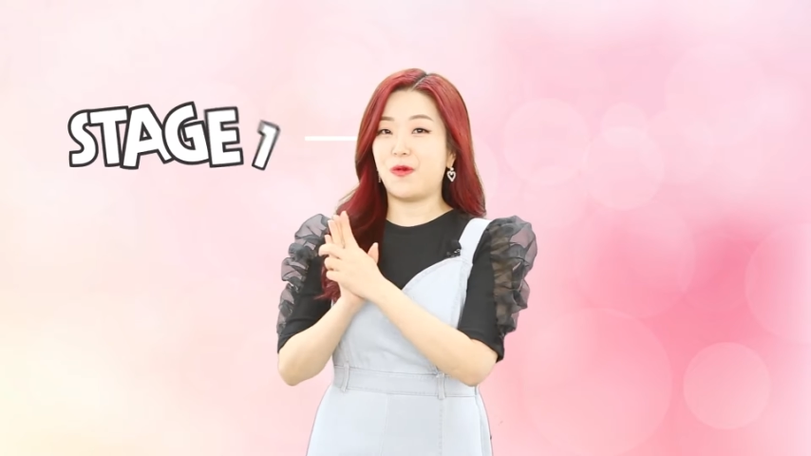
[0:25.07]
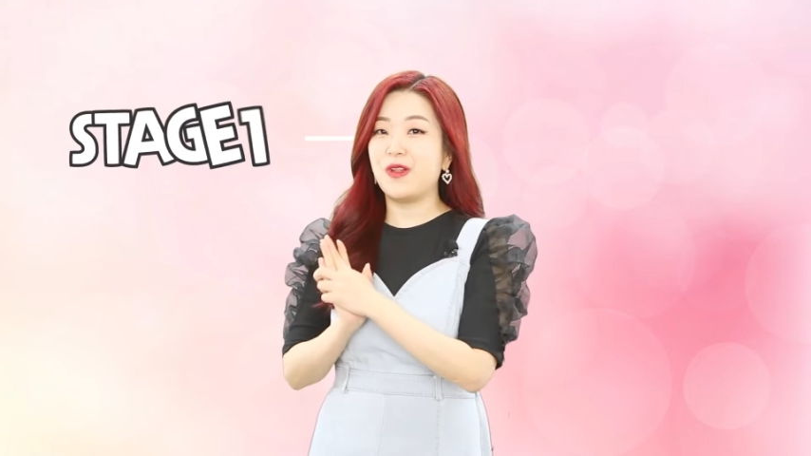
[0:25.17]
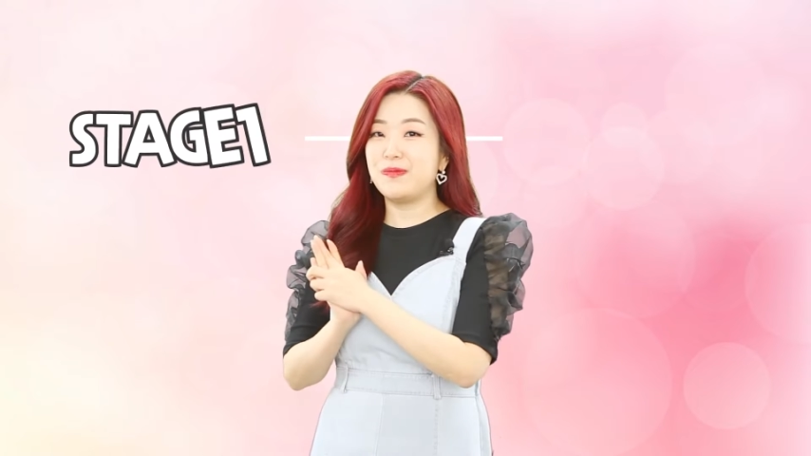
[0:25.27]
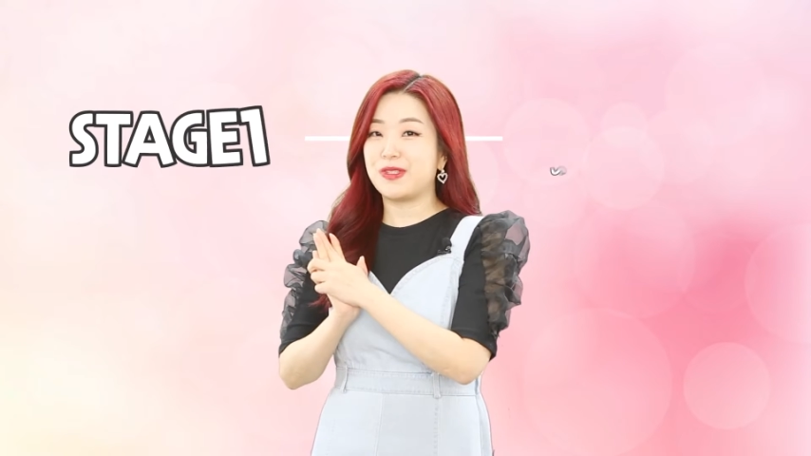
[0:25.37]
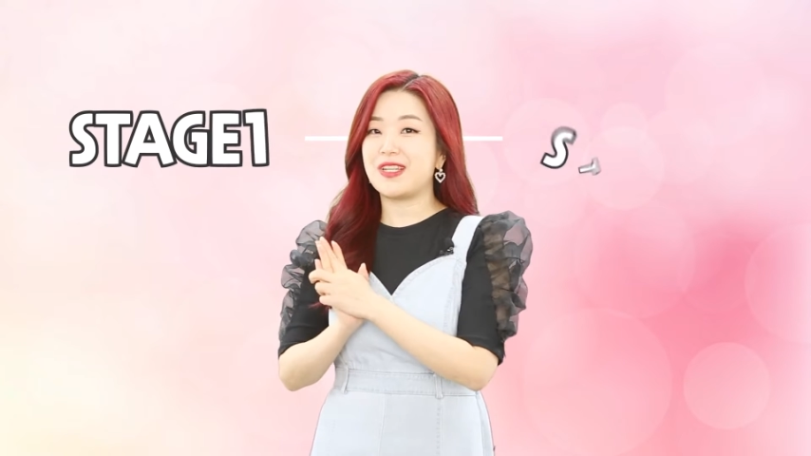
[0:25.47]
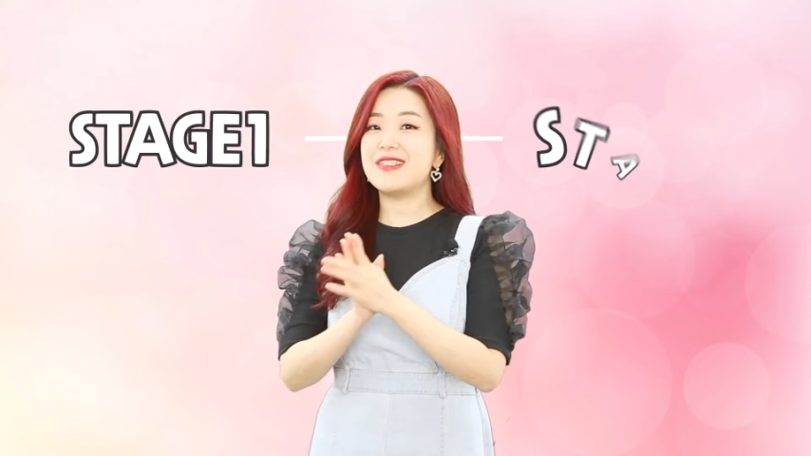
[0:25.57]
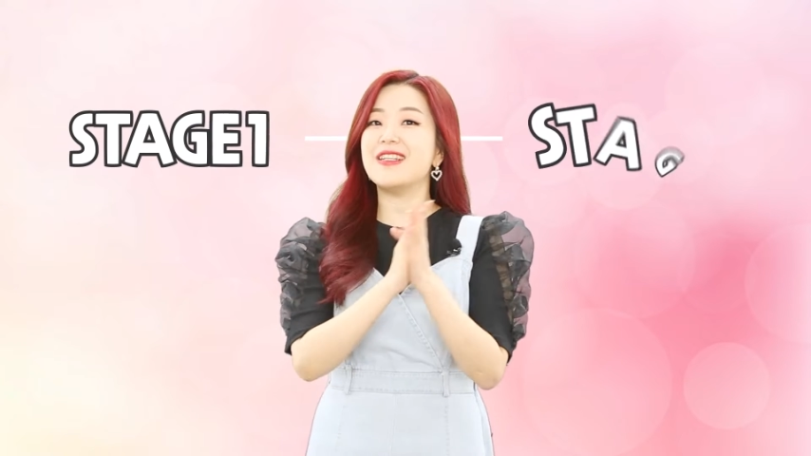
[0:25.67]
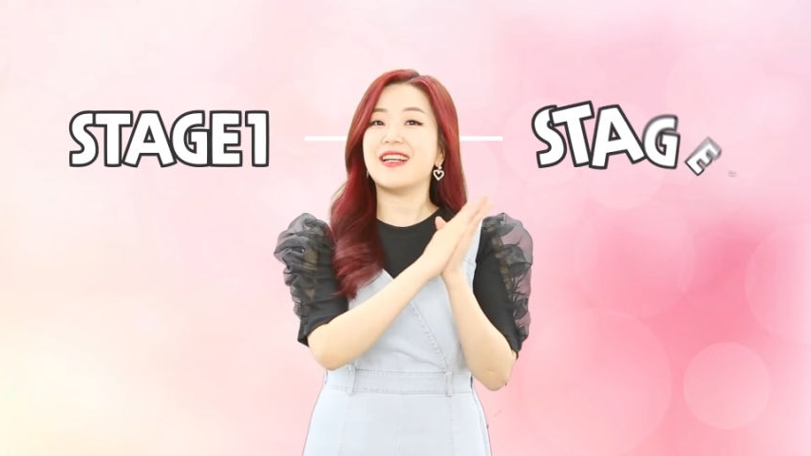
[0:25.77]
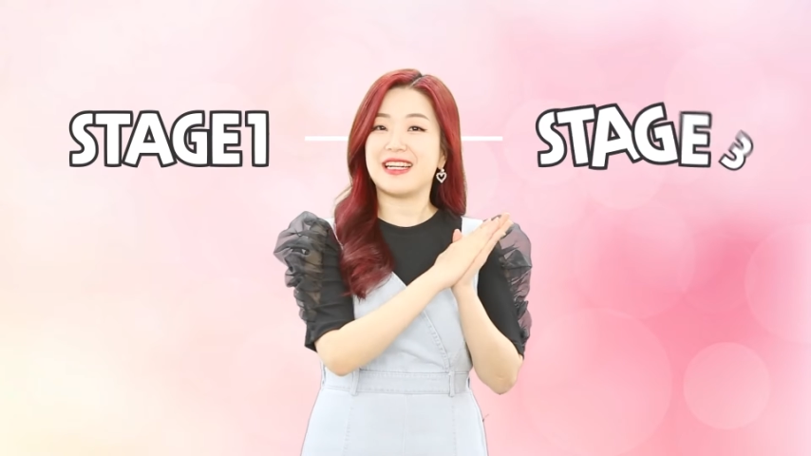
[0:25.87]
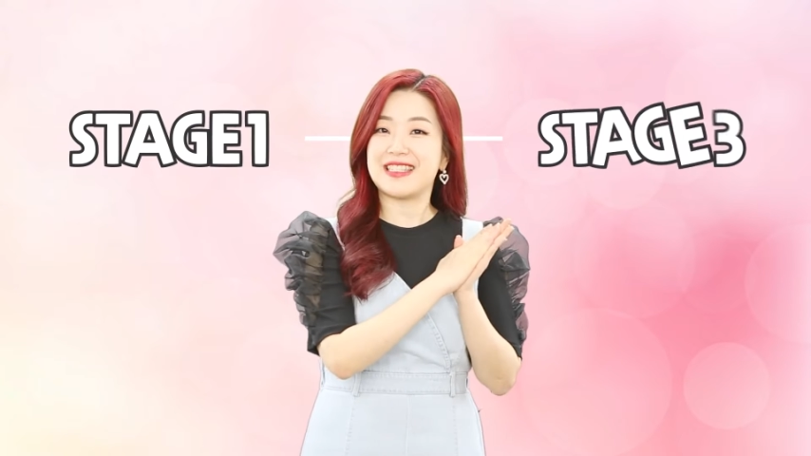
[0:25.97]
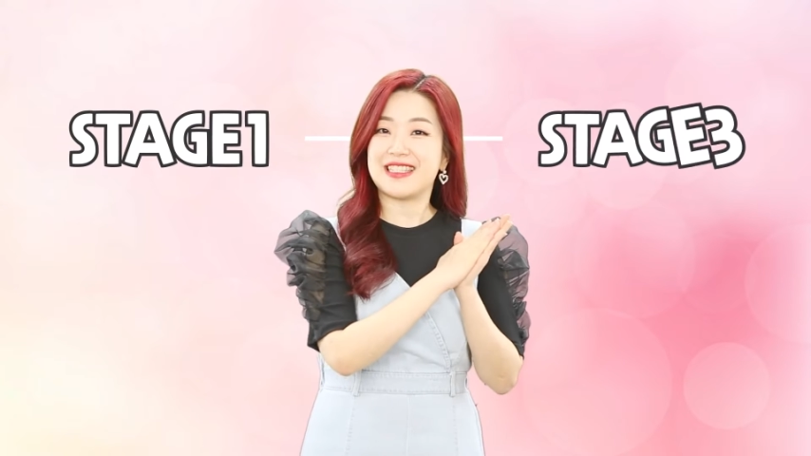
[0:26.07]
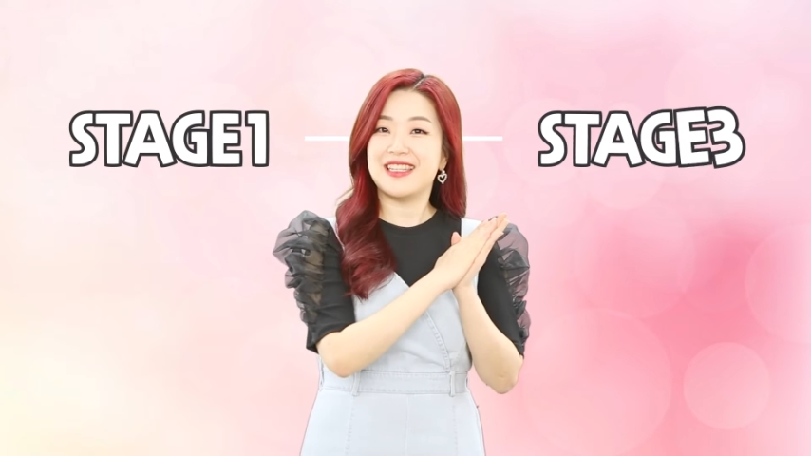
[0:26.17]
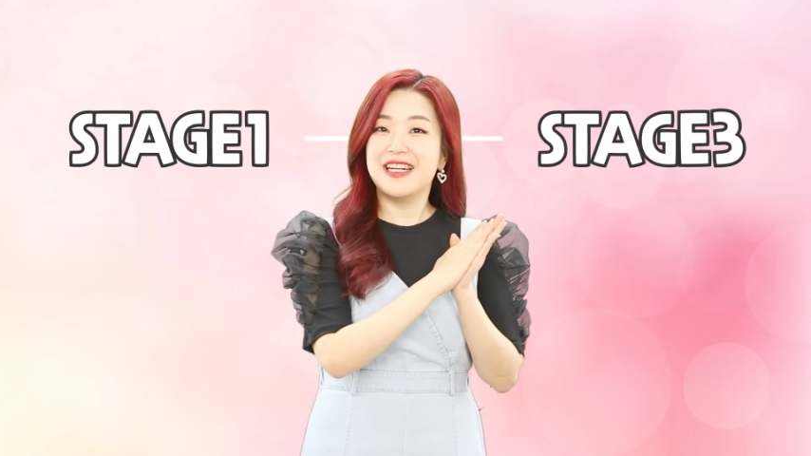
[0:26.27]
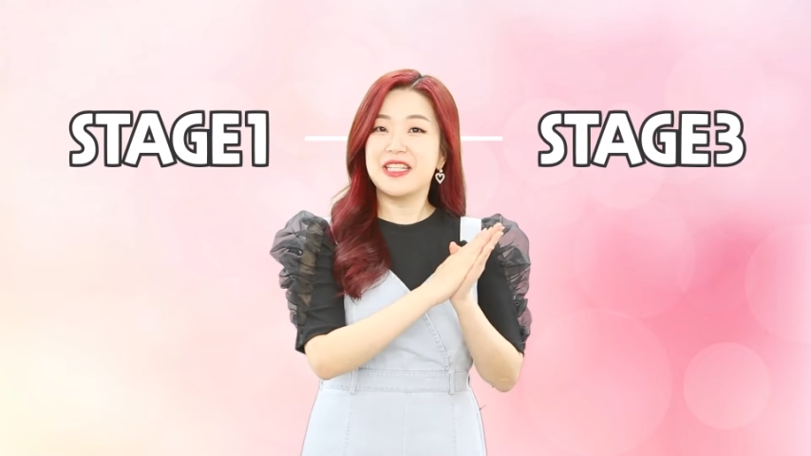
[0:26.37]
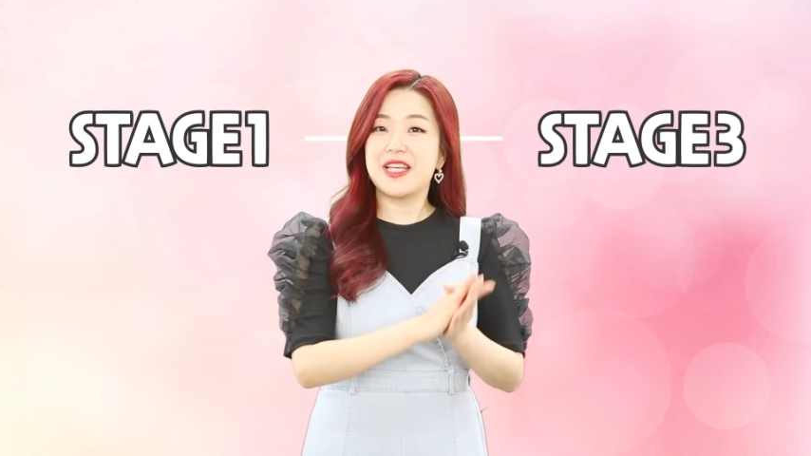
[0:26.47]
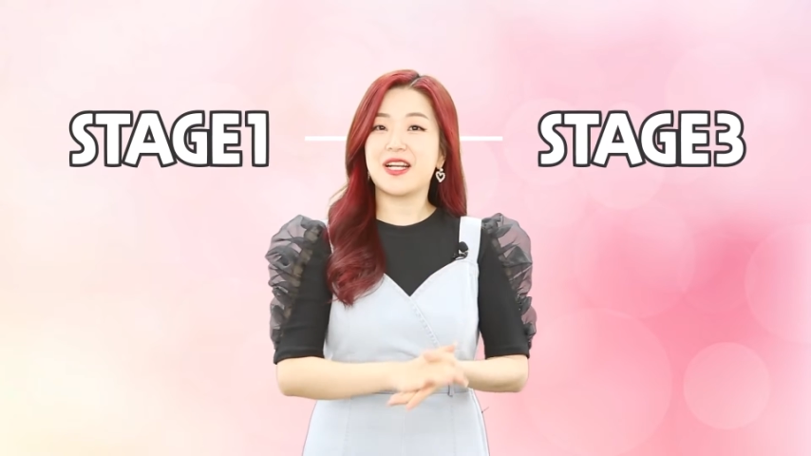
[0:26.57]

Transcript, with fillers: 원부터쓰리까지